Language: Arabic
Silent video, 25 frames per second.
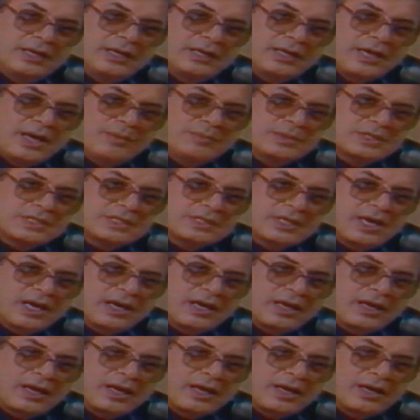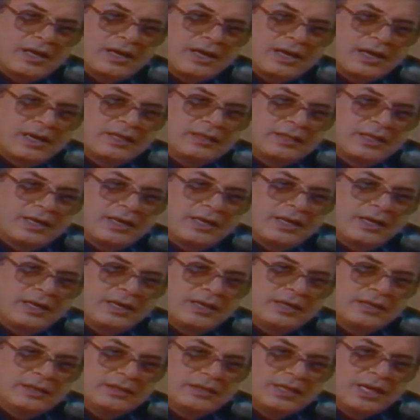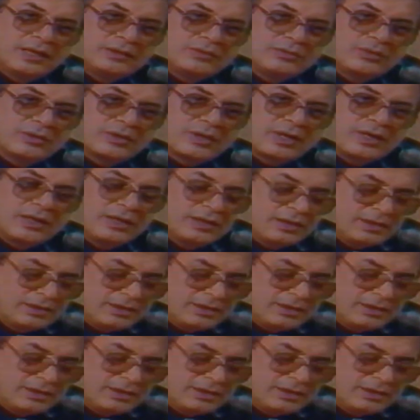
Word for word: كم استغرق هذا يا ترى